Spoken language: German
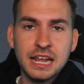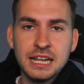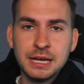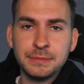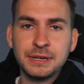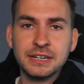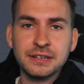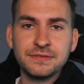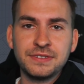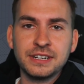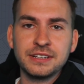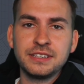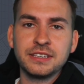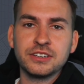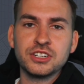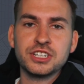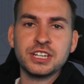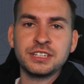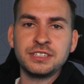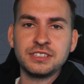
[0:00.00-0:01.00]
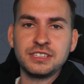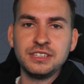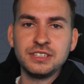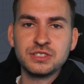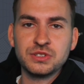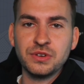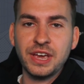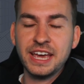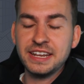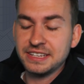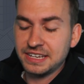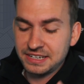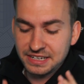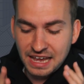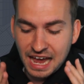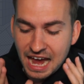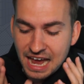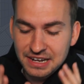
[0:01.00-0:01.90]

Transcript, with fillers: Alle haben angefangen, ihre Strategie zu ändern,